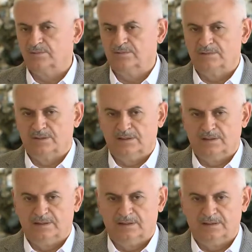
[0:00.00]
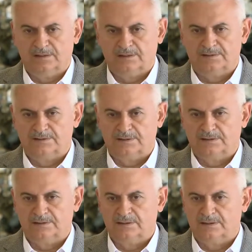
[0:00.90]
güvenliğine
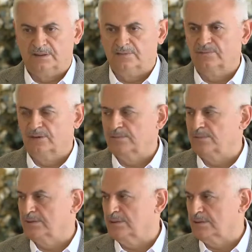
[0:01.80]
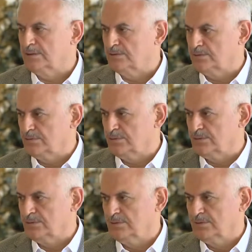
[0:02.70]
ilişkin en ufak bir tereddüt yok
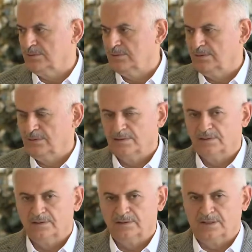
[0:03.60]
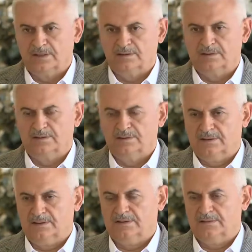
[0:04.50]
diğer
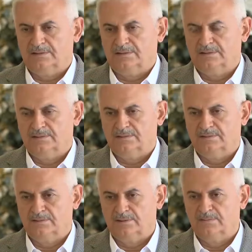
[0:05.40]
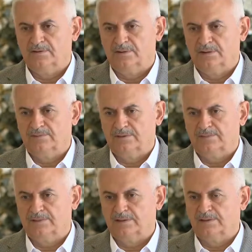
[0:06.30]
adaylar ve muhalefet
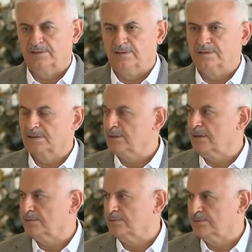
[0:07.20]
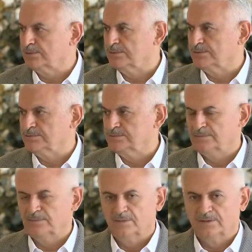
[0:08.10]
partileri de rahat olsun.
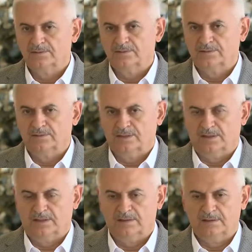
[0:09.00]
Türkiye